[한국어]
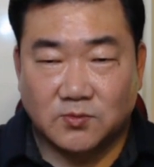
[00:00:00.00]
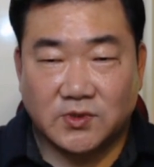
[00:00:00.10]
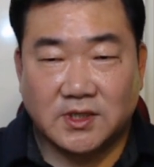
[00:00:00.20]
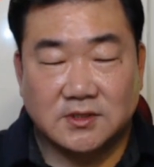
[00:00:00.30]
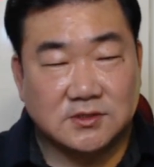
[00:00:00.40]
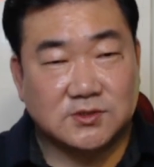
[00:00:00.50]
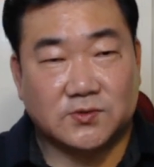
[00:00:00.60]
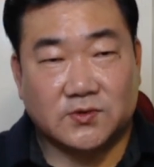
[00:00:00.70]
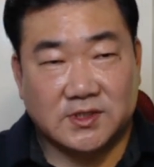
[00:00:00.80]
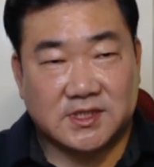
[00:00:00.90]
물이 있는
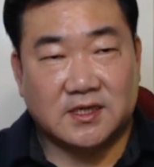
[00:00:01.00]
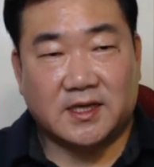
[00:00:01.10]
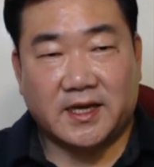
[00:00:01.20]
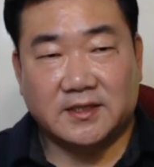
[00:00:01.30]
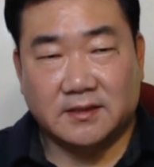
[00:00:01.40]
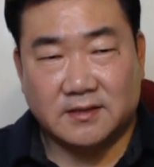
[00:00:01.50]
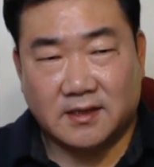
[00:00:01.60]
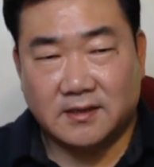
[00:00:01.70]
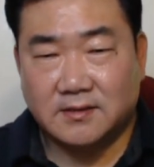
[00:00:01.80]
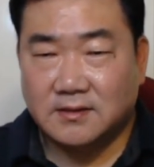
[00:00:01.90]
쪽으로 이사를 가야
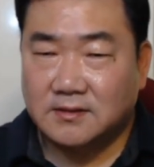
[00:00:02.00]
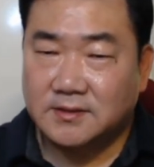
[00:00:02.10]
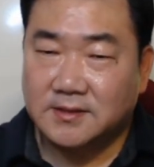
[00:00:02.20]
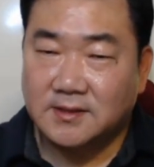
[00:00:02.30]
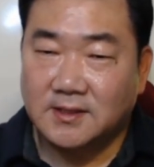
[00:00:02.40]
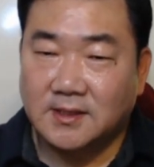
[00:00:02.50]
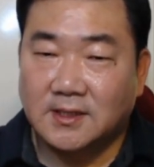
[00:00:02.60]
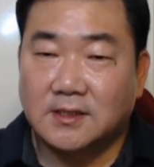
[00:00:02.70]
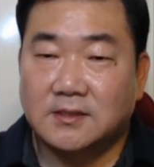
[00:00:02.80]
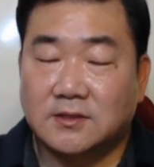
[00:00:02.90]
된다.
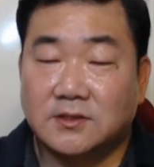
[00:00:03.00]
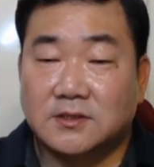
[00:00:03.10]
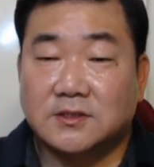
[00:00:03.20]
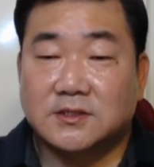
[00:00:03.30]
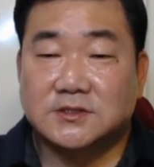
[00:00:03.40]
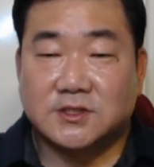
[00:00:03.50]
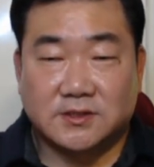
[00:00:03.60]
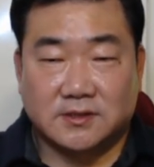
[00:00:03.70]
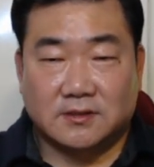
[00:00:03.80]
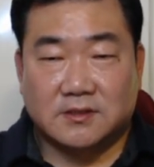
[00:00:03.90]
그런 거는
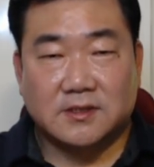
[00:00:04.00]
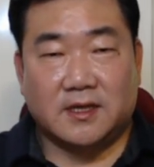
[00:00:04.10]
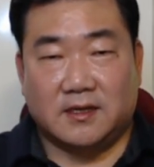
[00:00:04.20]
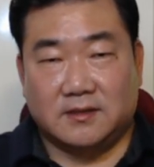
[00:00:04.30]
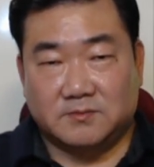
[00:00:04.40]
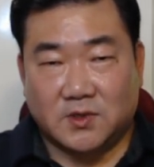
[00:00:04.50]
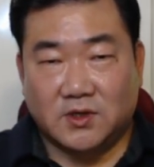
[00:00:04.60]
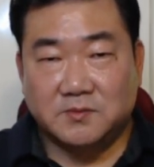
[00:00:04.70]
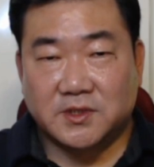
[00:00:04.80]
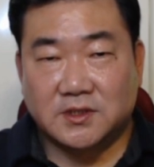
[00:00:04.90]
저는 크게 뭐
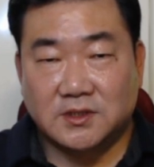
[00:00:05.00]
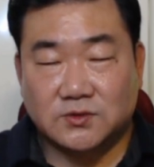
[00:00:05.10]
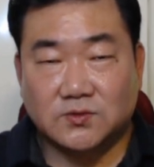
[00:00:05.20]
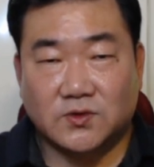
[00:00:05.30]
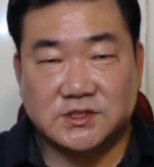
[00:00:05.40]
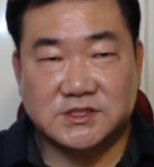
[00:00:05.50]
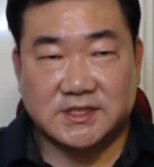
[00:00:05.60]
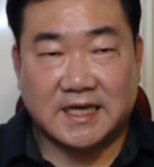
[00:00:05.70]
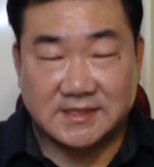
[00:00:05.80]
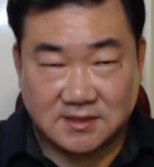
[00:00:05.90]
의미를 두고 있지
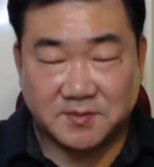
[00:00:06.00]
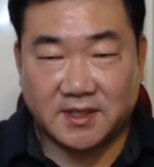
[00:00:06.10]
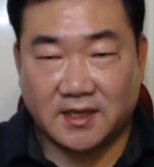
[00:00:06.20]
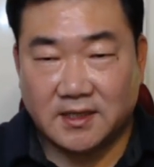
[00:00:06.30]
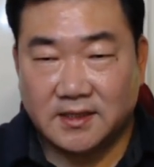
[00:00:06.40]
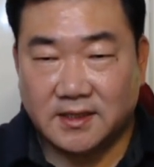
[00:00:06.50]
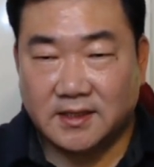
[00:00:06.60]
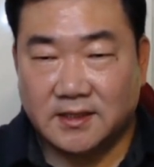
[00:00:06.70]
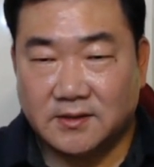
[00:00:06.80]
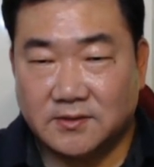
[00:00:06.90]
않습니다.
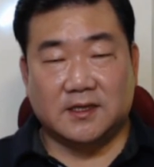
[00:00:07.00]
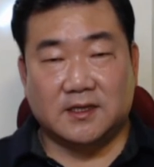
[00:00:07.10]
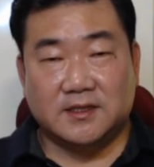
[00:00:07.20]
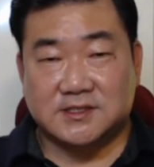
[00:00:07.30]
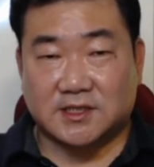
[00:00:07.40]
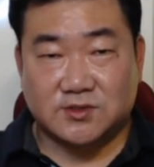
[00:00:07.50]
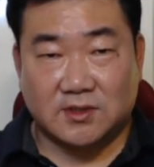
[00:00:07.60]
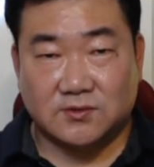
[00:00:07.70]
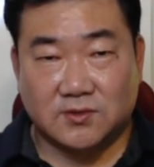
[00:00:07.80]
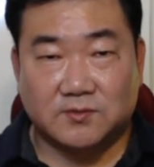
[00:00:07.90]

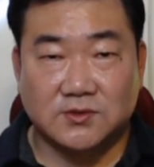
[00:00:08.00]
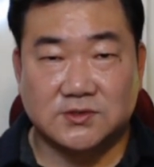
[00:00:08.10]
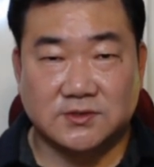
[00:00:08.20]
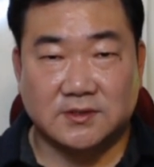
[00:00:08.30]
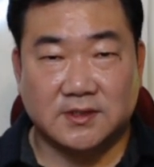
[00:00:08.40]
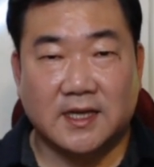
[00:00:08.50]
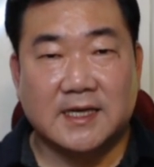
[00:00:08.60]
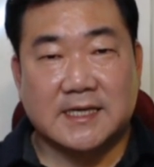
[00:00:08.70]
사주하고 풍수는